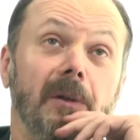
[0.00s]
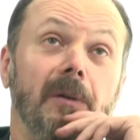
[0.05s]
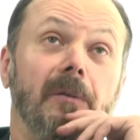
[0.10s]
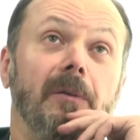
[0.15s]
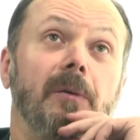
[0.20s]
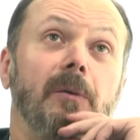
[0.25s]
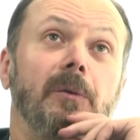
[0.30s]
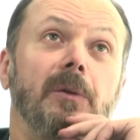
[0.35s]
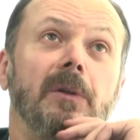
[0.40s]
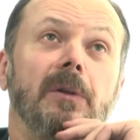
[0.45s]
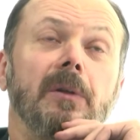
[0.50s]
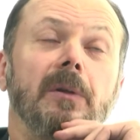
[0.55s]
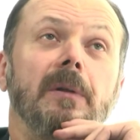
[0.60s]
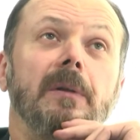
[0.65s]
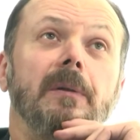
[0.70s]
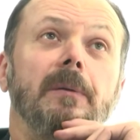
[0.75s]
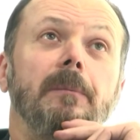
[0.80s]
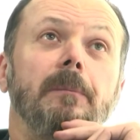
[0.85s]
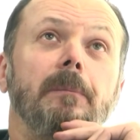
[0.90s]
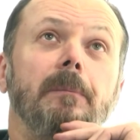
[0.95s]
ли вы вот
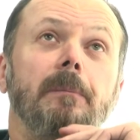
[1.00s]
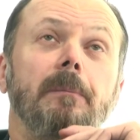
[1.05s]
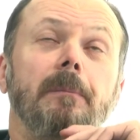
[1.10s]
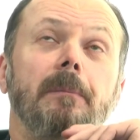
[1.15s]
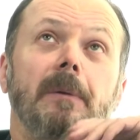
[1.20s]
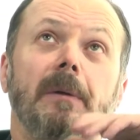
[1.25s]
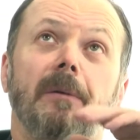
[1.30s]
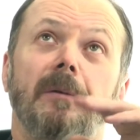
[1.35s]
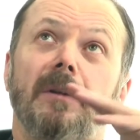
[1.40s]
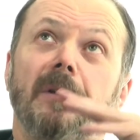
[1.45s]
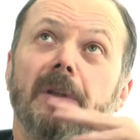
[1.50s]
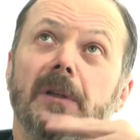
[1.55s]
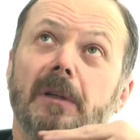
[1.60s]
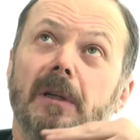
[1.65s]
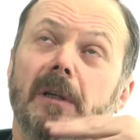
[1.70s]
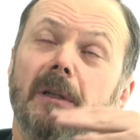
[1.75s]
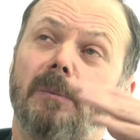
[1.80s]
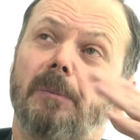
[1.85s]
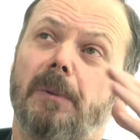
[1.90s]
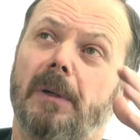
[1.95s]
это появление
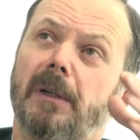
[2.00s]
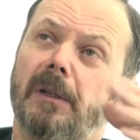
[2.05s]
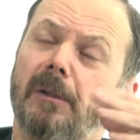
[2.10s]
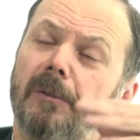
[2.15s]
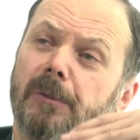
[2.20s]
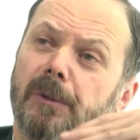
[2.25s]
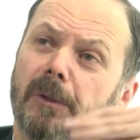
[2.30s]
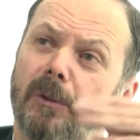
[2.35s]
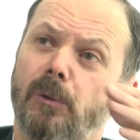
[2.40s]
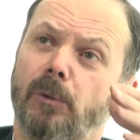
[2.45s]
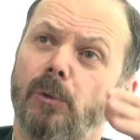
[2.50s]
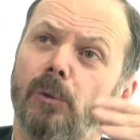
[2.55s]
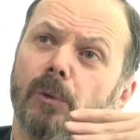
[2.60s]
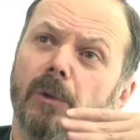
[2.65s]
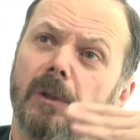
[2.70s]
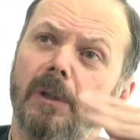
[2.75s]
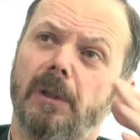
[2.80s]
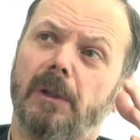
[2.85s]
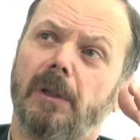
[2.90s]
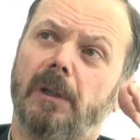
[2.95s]
гайд-парков в ряду
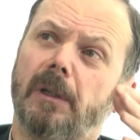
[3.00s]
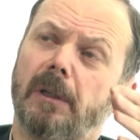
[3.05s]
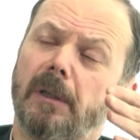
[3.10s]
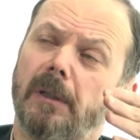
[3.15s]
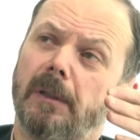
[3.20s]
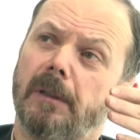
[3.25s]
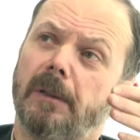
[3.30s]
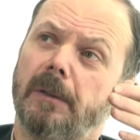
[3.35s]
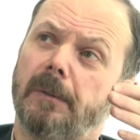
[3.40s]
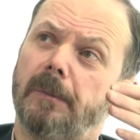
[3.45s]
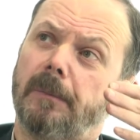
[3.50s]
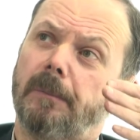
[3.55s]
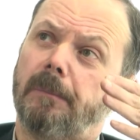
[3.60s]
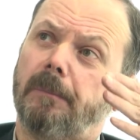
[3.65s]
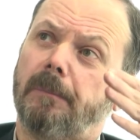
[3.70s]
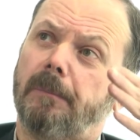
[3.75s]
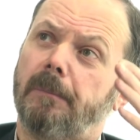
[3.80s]
других э,